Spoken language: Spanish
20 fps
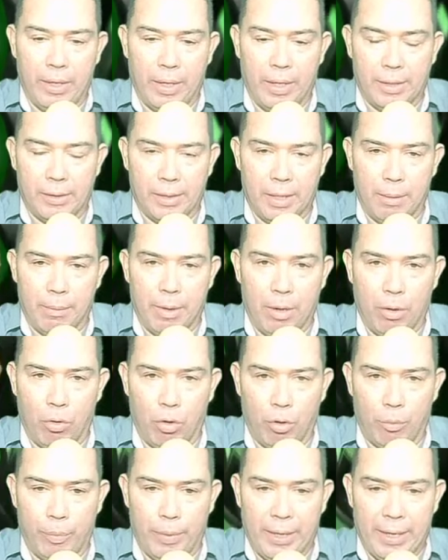y en El
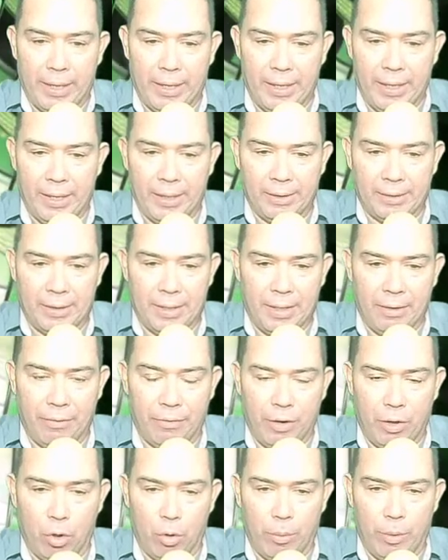Salvador para que este
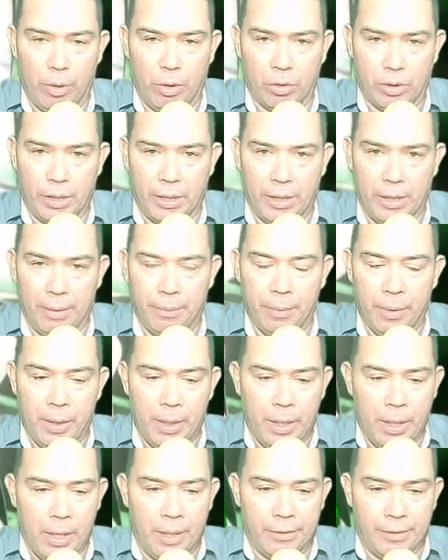fenómeno se,
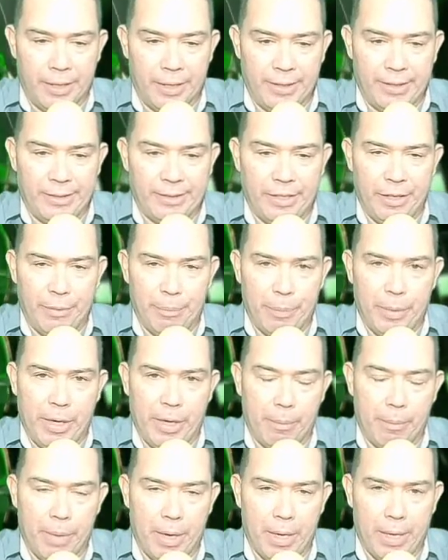disipe
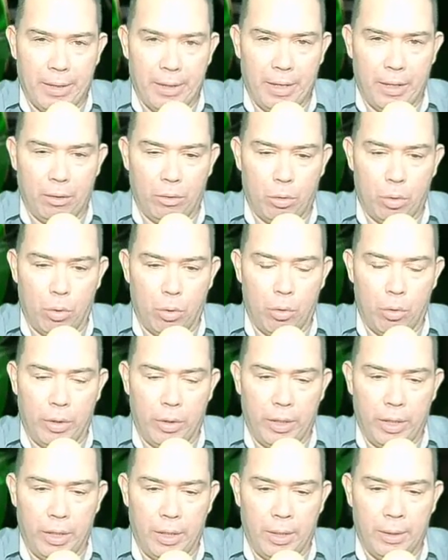en mar adentro
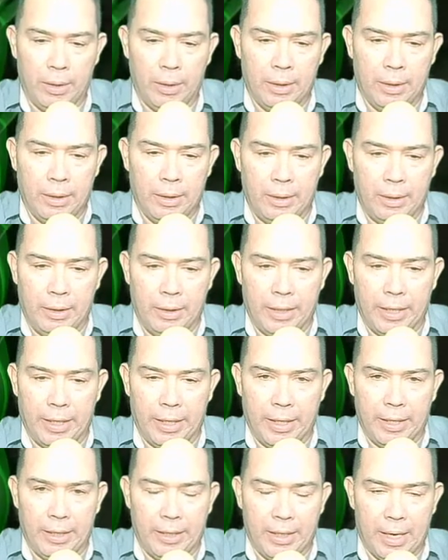y
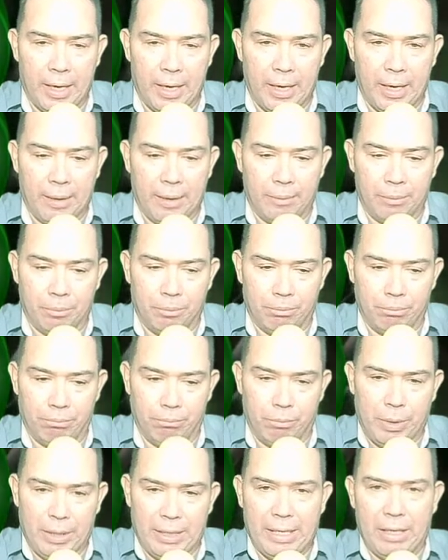llegue ya,
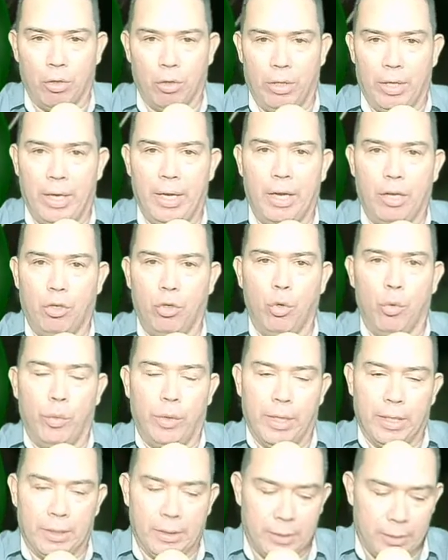pues que nos deje
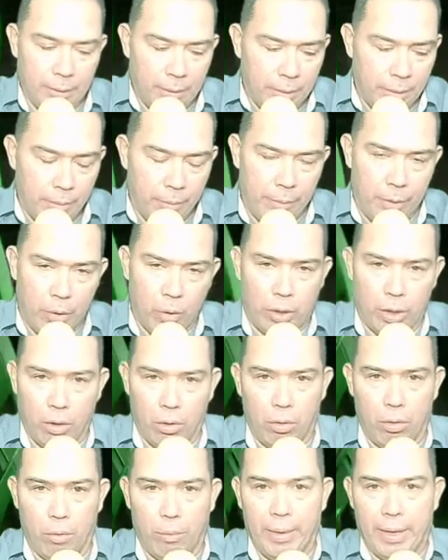lluvias, pero que
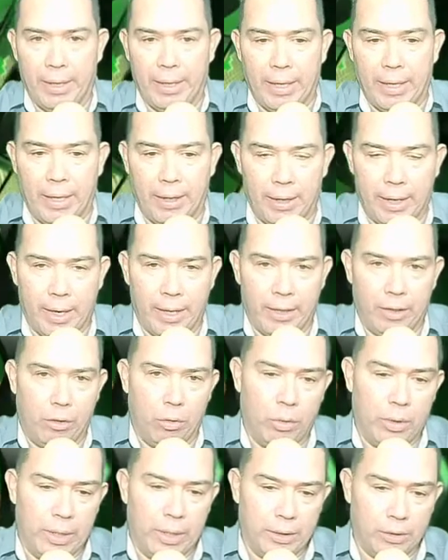no nos vaya a dejar
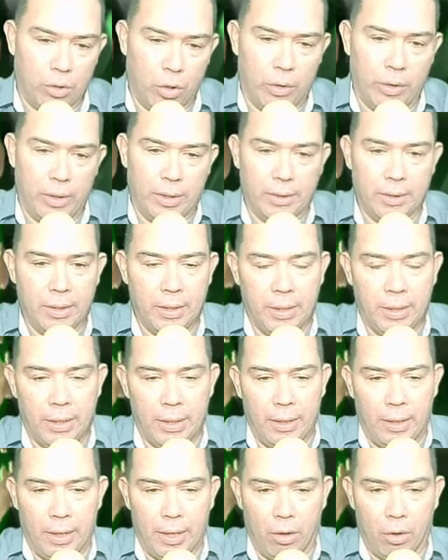inundaciones,
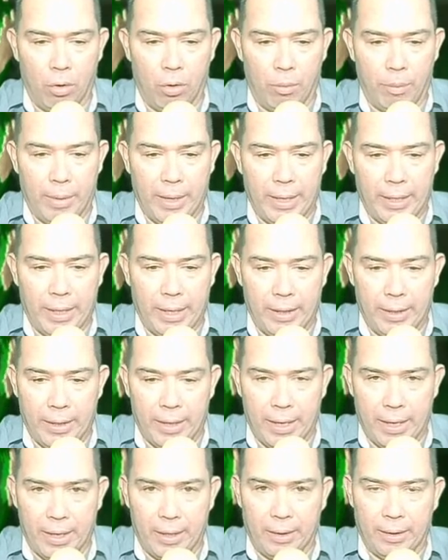que no nos vaya a
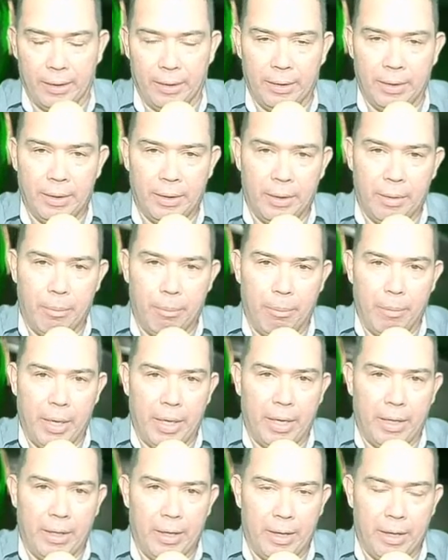dejar
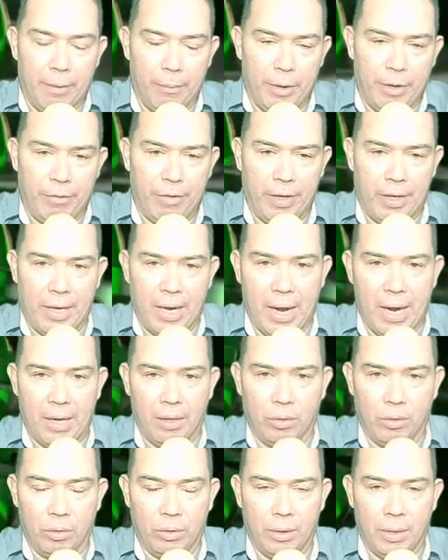miles de
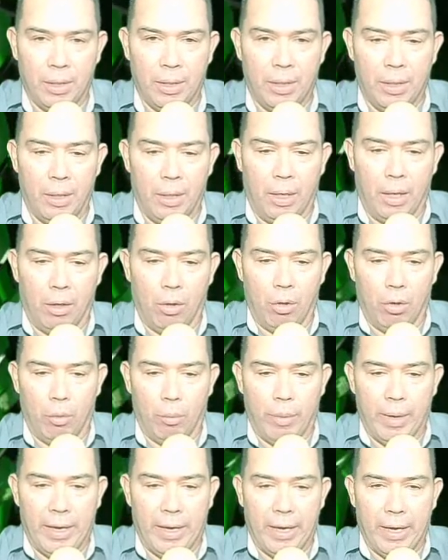damnificados, que no
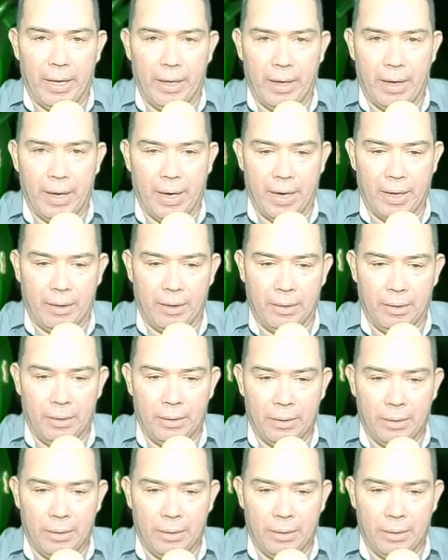nos vaya a dejar